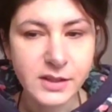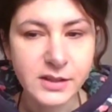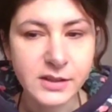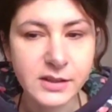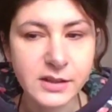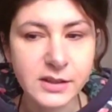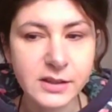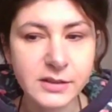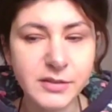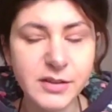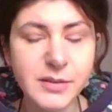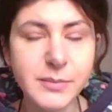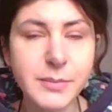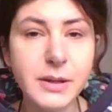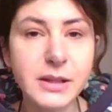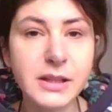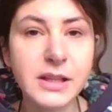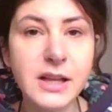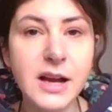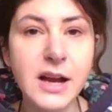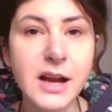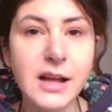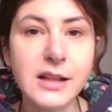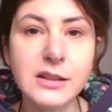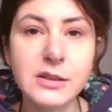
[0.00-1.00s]
а,
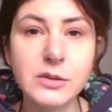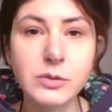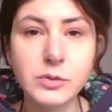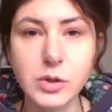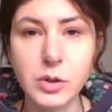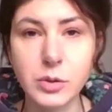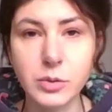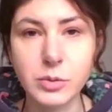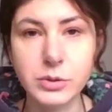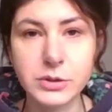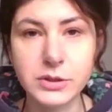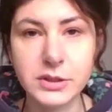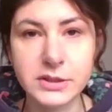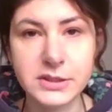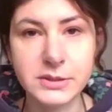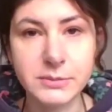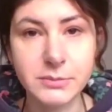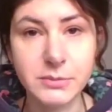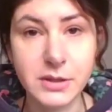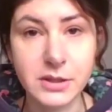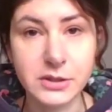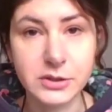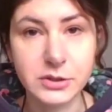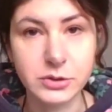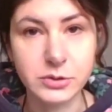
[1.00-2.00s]
выбрала одну какую-то
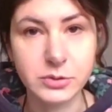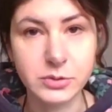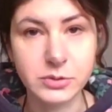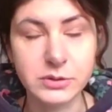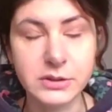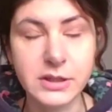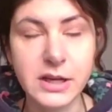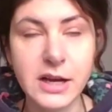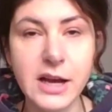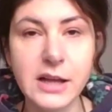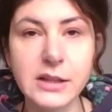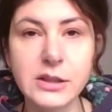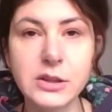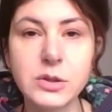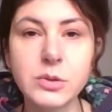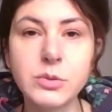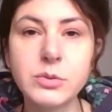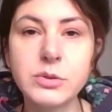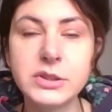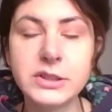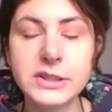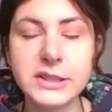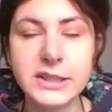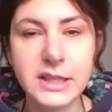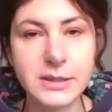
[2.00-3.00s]
тематику, да,
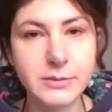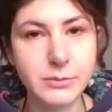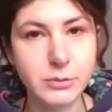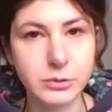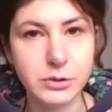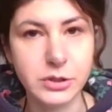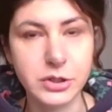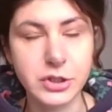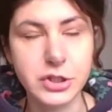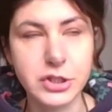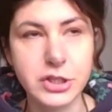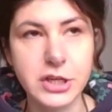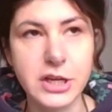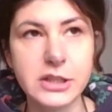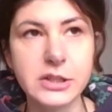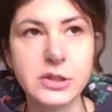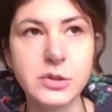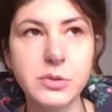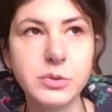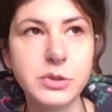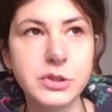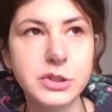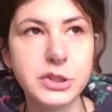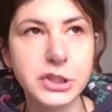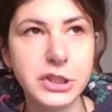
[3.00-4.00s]
одну тему, точнее,
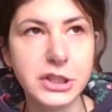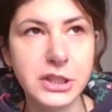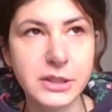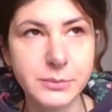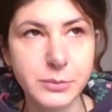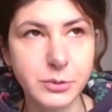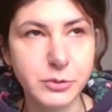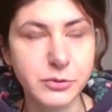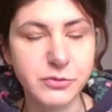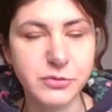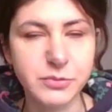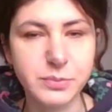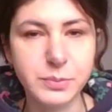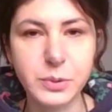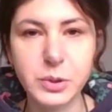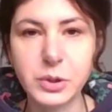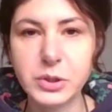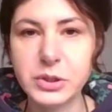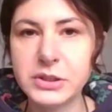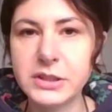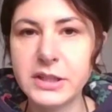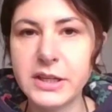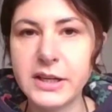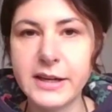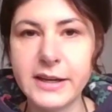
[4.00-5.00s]
одну тему,
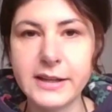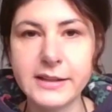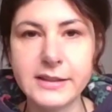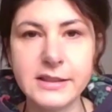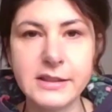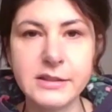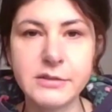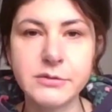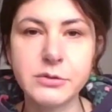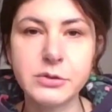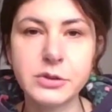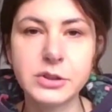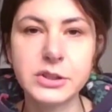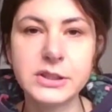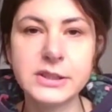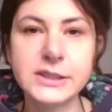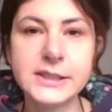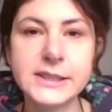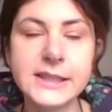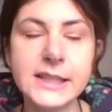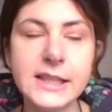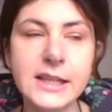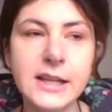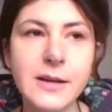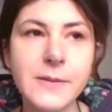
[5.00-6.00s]
вплоть до одного
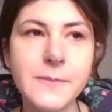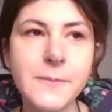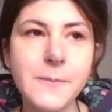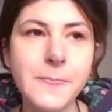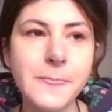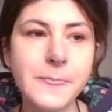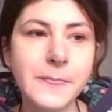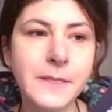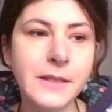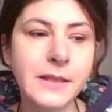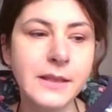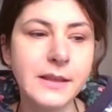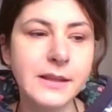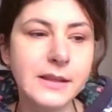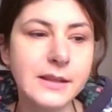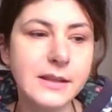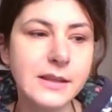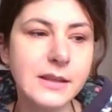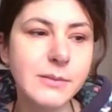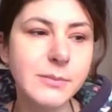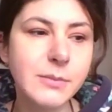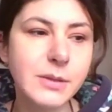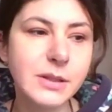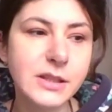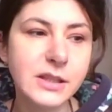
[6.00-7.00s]
стиля,
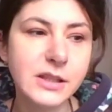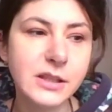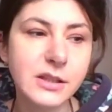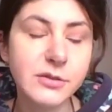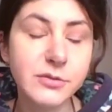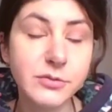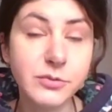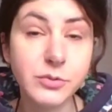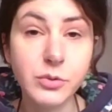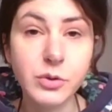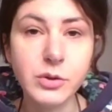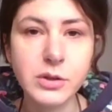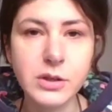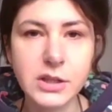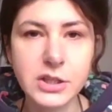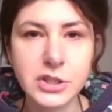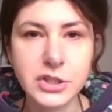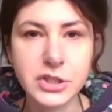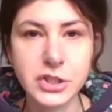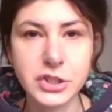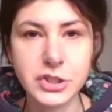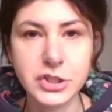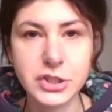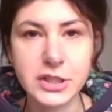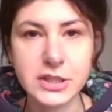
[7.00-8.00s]
и именно его я
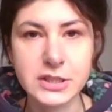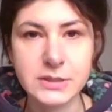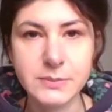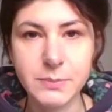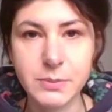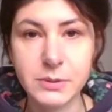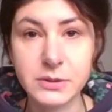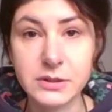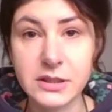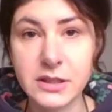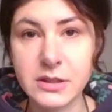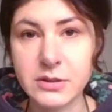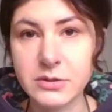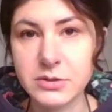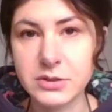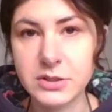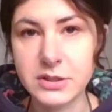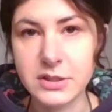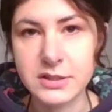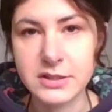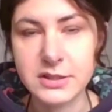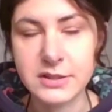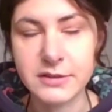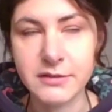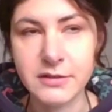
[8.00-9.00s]
сейчас пытаюсь
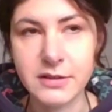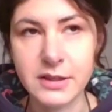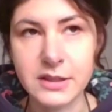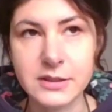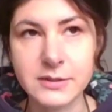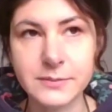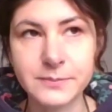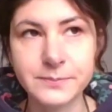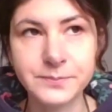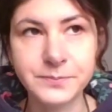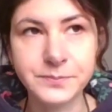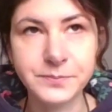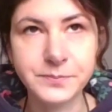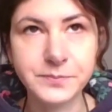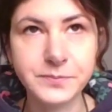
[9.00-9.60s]
рисовать.